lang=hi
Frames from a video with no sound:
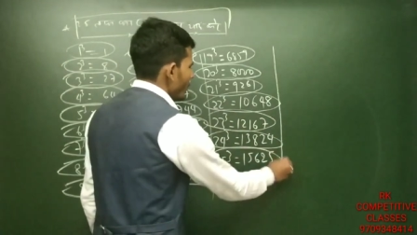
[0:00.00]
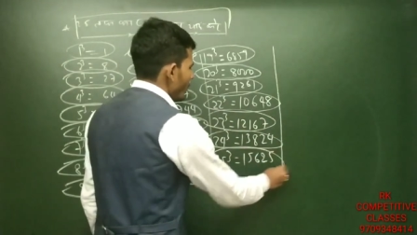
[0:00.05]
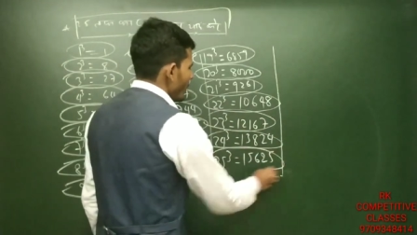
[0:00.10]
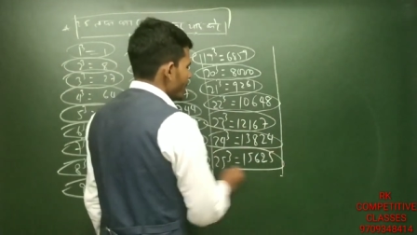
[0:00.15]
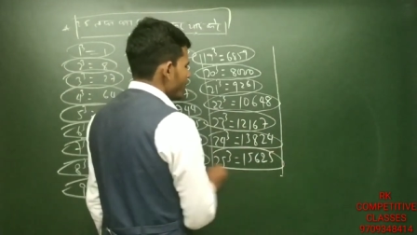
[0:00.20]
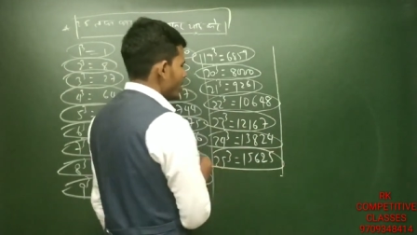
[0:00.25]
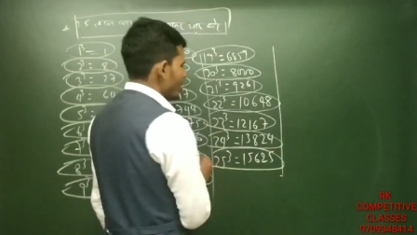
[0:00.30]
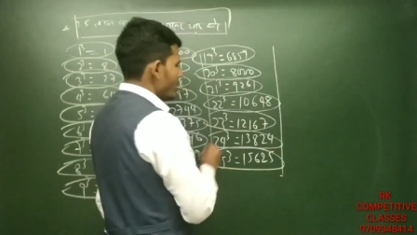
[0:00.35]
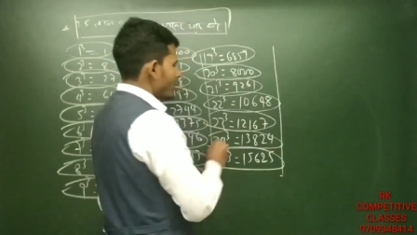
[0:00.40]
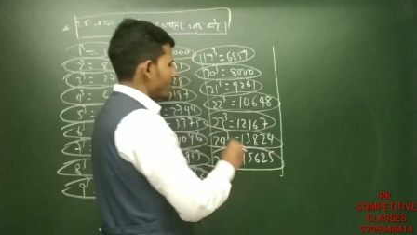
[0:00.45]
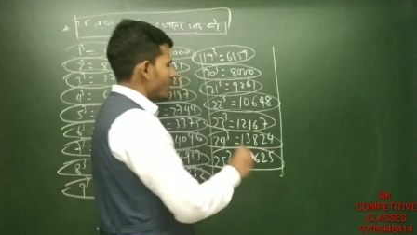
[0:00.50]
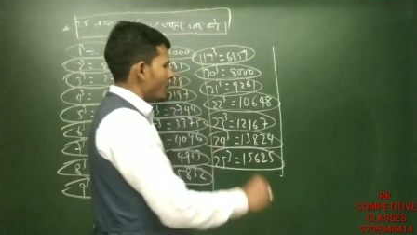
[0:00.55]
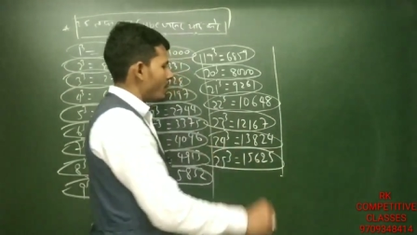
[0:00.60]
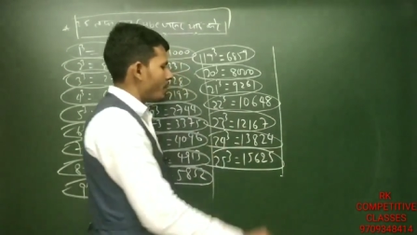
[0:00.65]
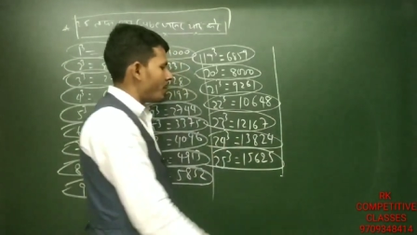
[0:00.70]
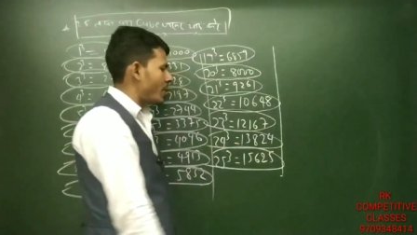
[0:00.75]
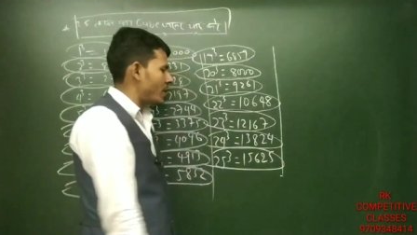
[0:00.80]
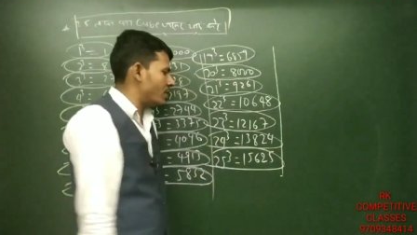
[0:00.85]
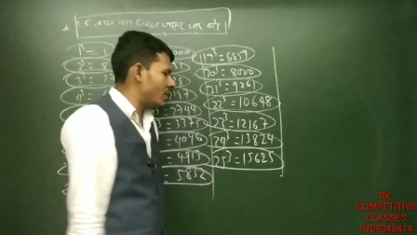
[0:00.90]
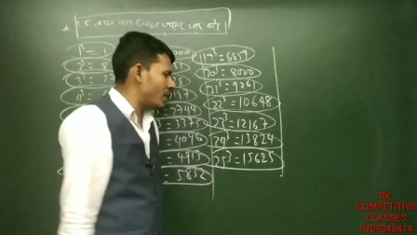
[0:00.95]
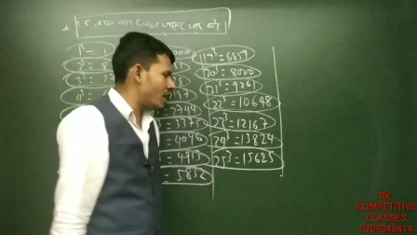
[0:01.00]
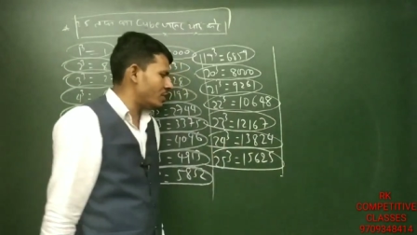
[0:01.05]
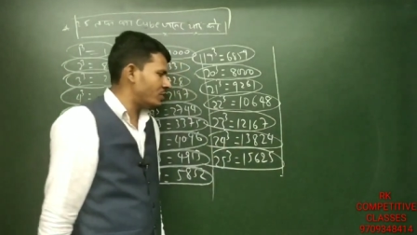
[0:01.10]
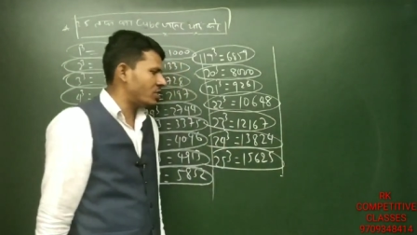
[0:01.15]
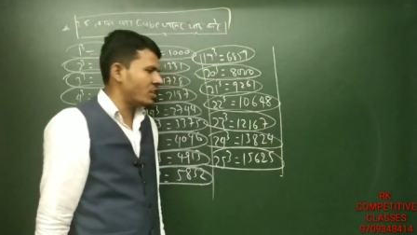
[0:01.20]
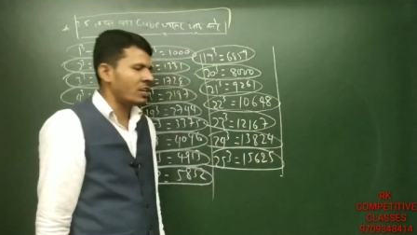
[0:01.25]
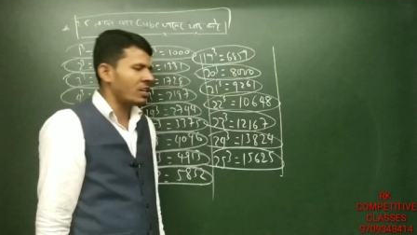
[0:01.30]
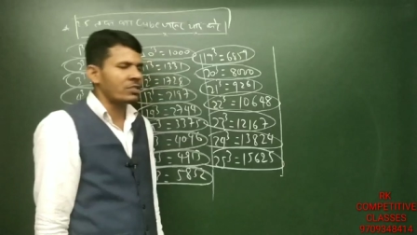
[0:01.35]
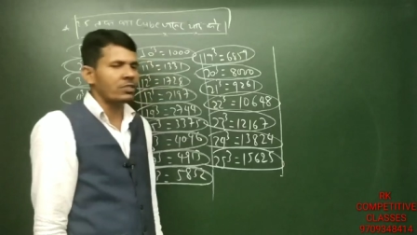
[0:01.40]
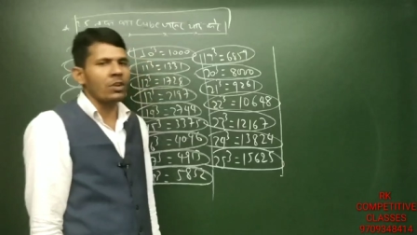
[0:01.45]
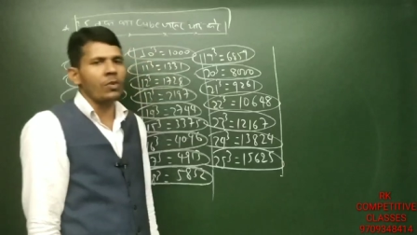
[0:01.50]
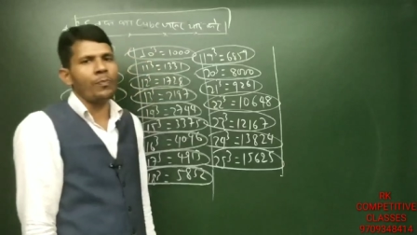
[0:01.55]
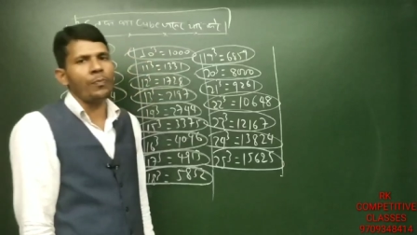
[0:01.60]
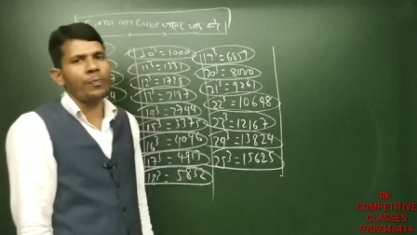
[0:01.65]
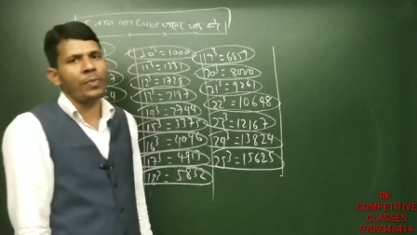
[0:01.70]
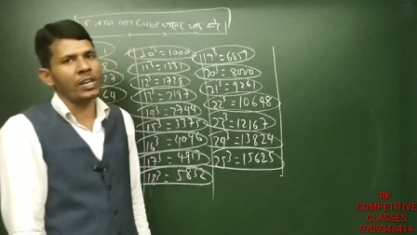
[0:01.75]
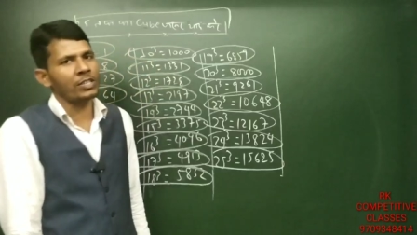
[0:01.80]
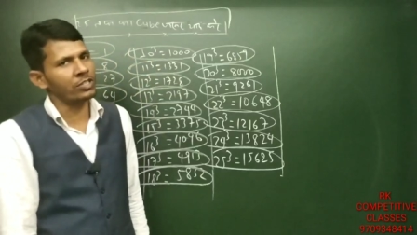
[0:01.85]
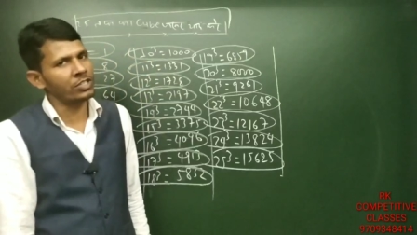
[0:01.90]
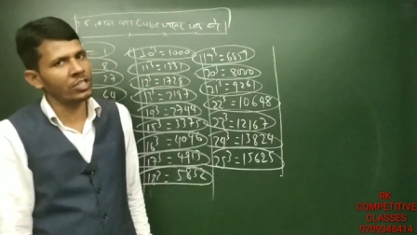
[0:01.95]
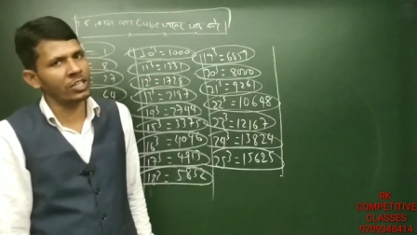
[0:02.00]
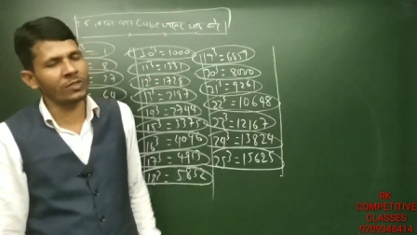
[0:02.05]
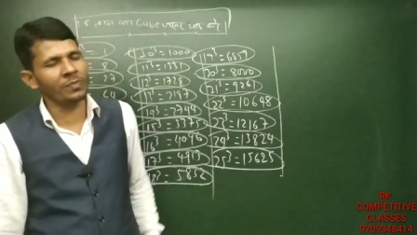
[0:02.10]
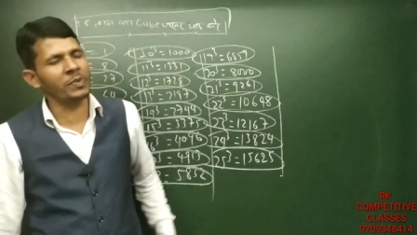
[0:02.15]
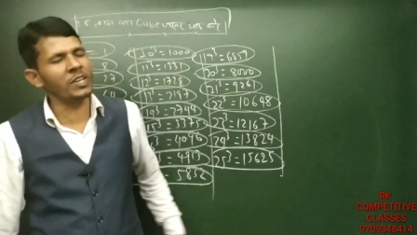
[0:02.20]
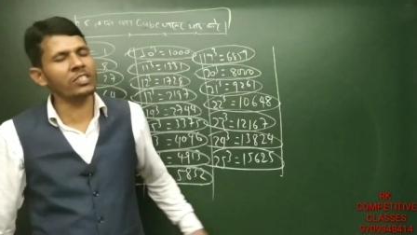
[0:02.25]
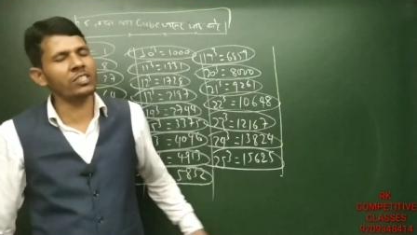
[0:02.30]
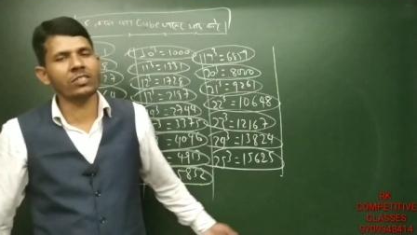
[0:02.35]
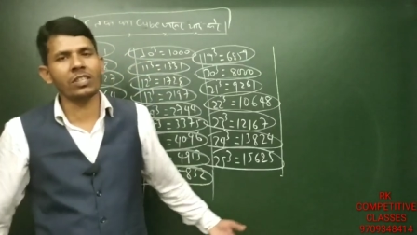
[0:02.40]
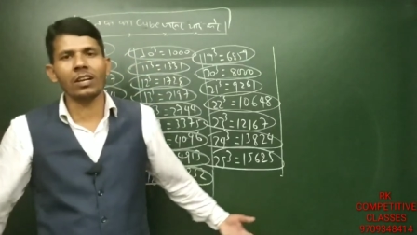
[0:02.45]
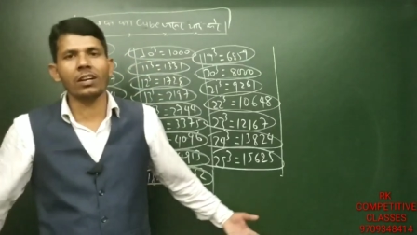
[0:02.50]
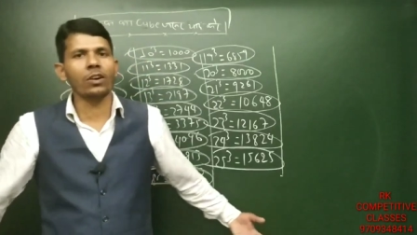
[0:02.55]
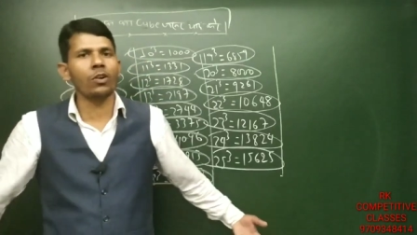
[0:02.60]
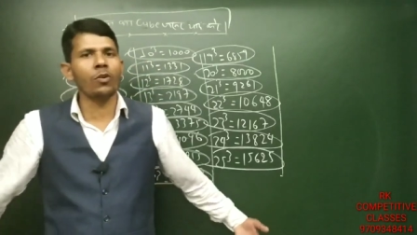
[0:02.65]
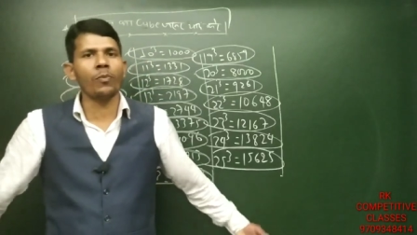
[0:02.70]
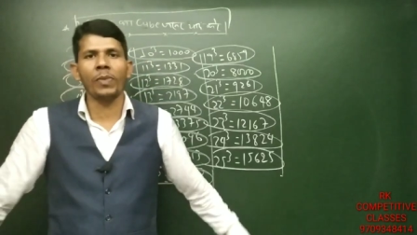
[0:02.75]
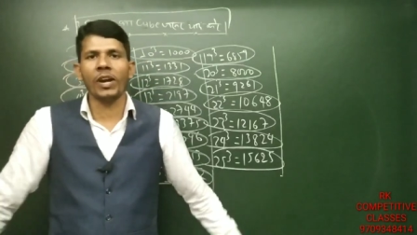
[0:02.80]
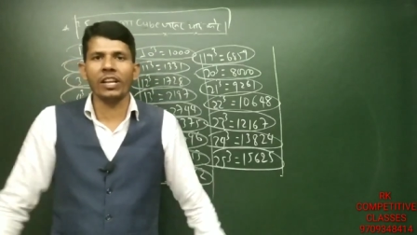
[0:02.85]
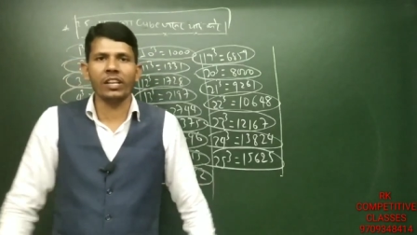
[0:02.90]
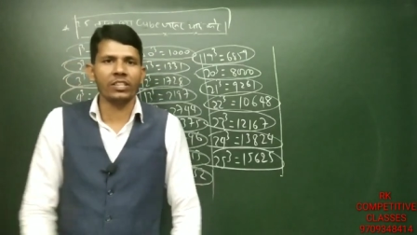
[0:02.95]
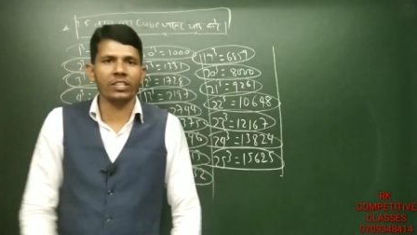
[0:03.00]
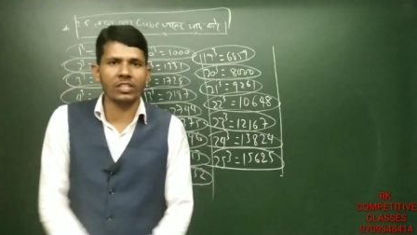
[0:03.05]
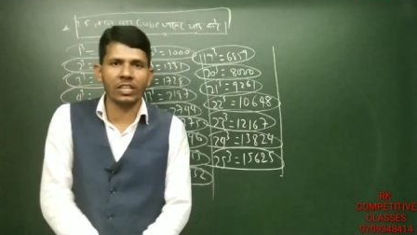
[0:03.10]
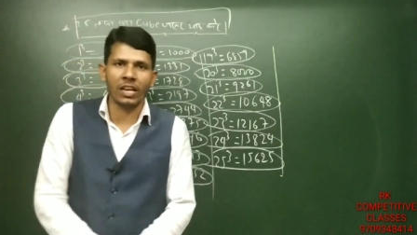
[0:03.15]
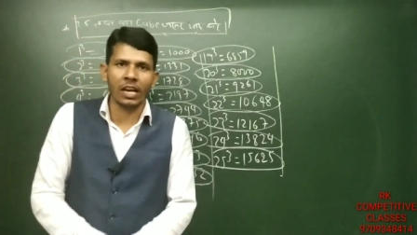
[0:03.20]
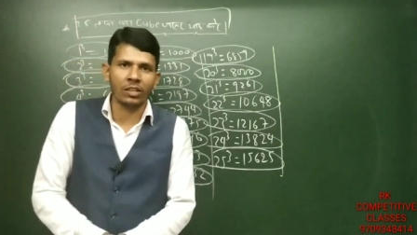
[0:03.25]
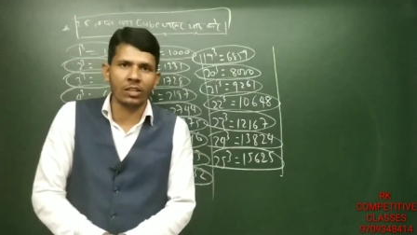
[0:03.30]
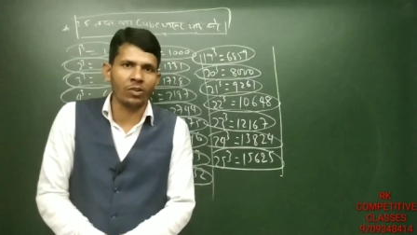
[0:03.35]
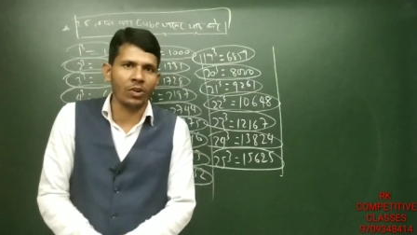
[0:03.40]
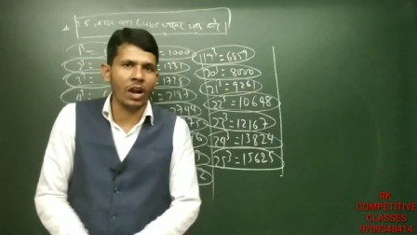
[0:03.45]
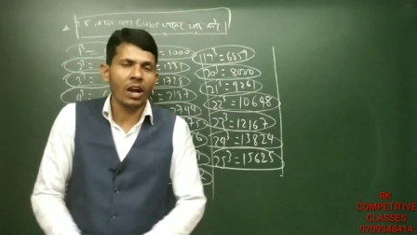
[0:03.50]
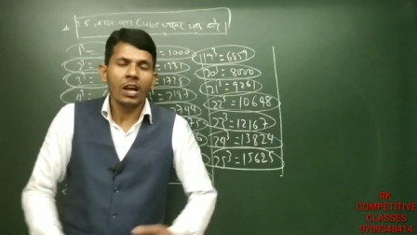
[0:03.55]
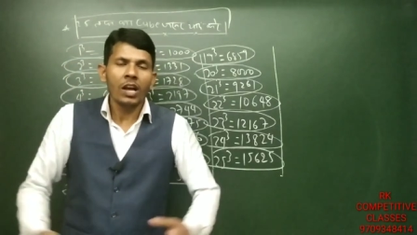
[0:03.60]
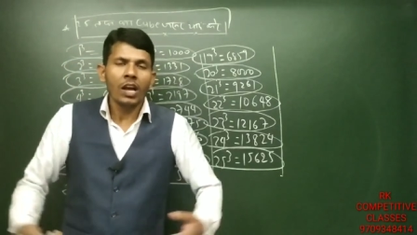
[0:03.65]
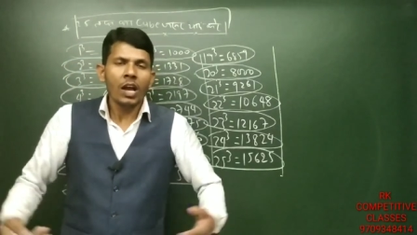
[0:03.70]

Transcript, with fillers: पच्चीस के पंद्रह छह सौ पच्चीस बीस तक को पहले से याद होगा